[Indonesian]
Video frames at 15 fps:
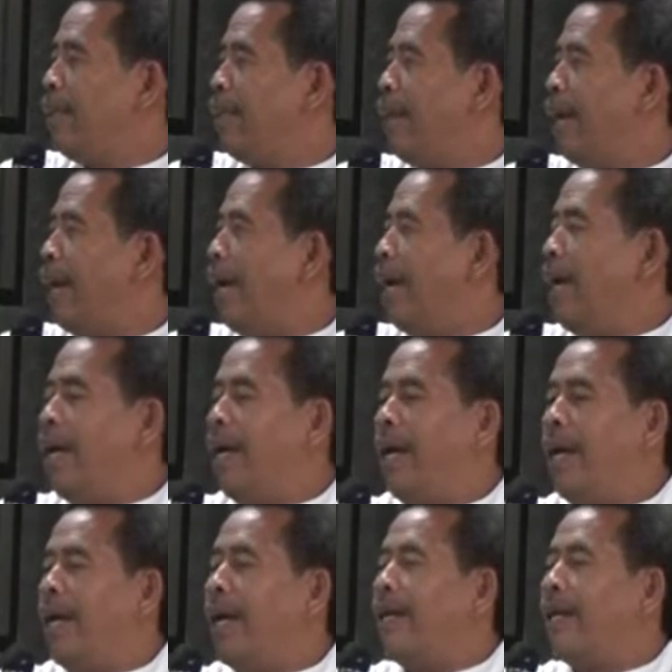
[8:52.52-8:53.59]
Nah,
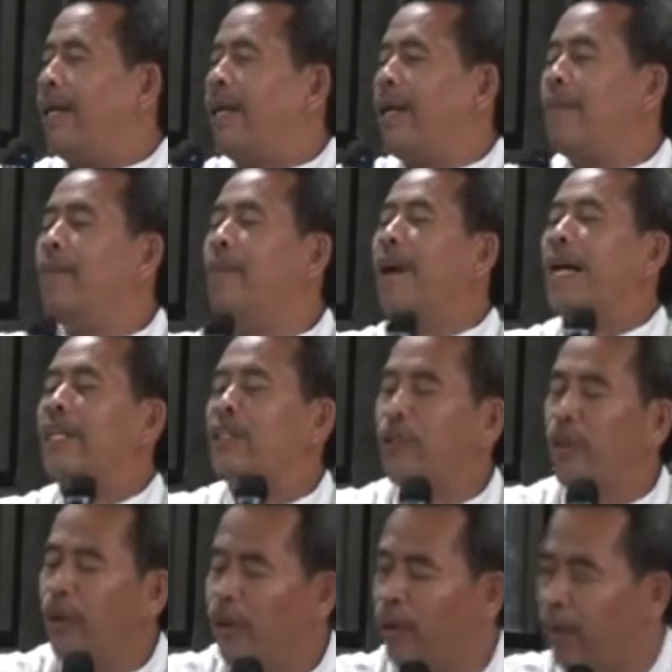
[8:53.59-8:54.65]
nek
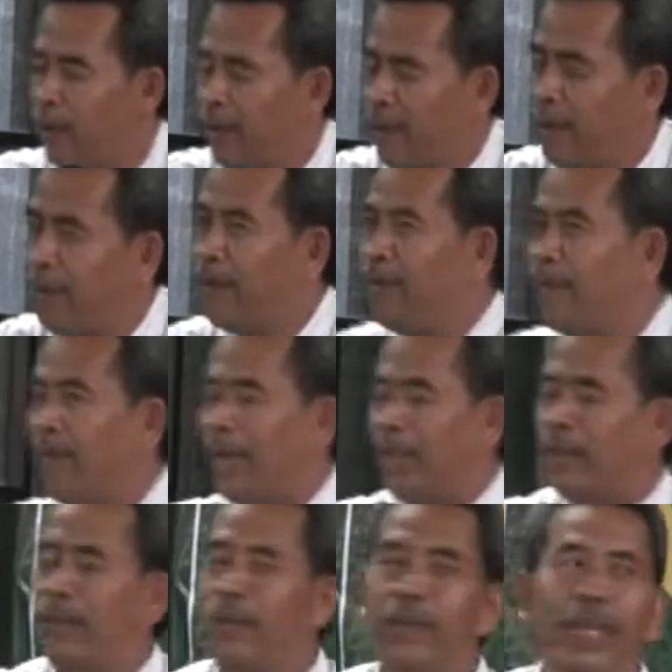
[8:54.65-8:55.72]
baso,
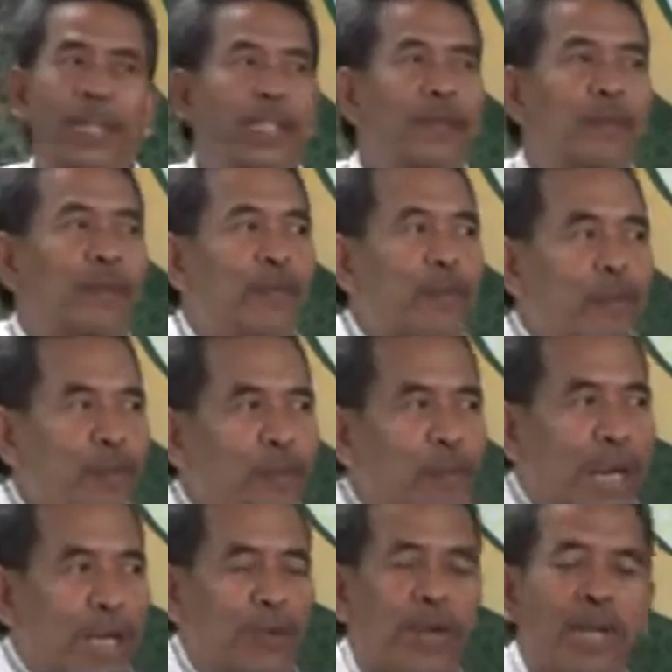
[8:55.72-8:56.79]
baso, nek neng
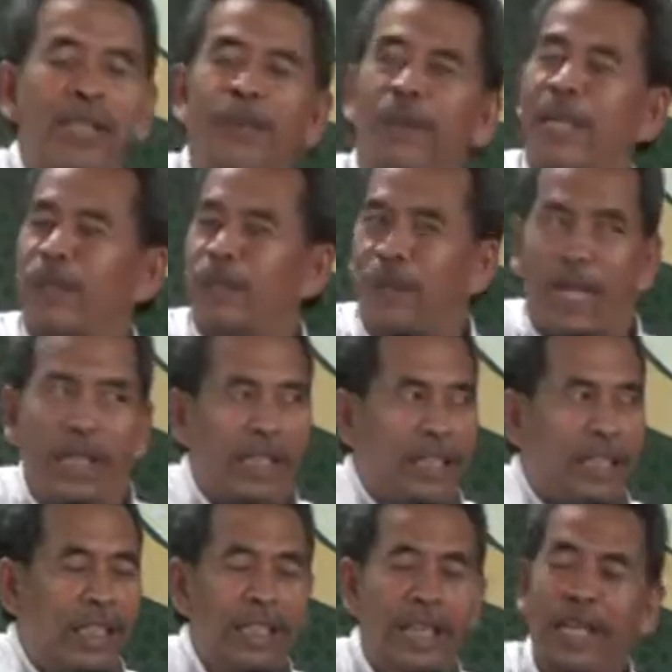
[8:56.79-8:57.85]
pancuran nih pancuran
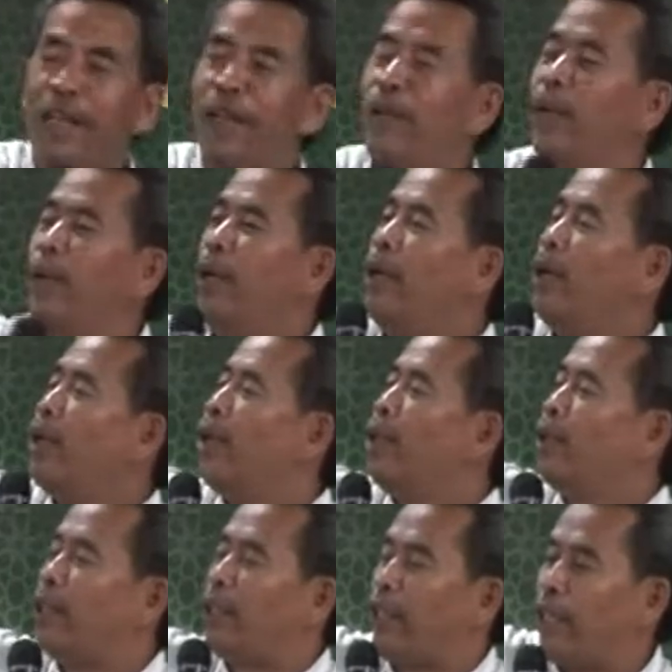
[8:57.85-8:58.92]
ngeten. Nek neng
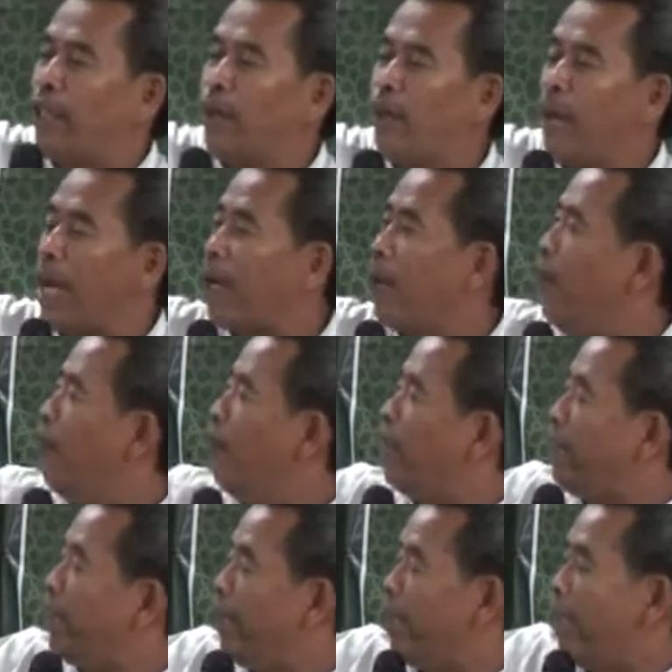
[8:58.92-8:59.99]
jeding kolah
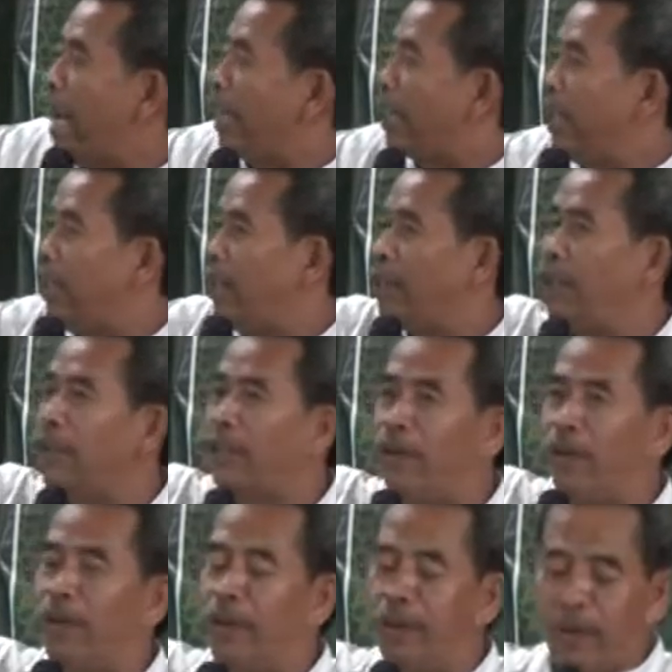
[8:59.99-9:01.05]
gede, ageng ngeten nih
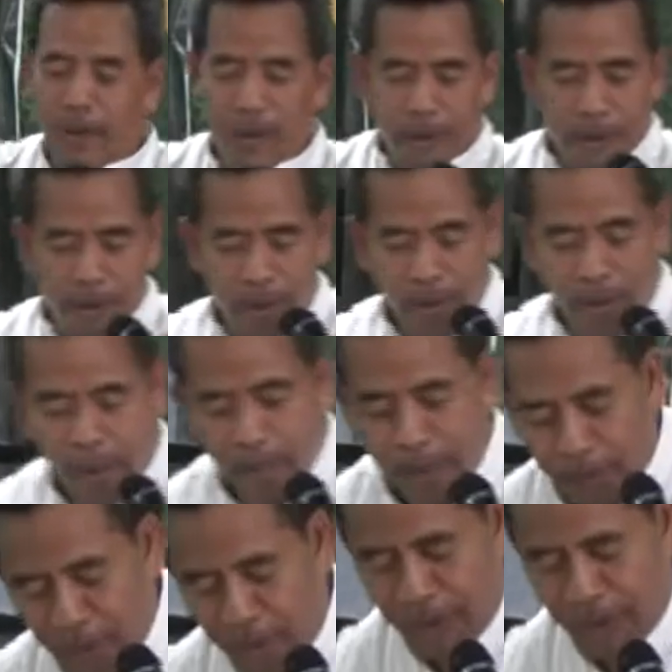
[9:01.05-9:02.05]
Khusus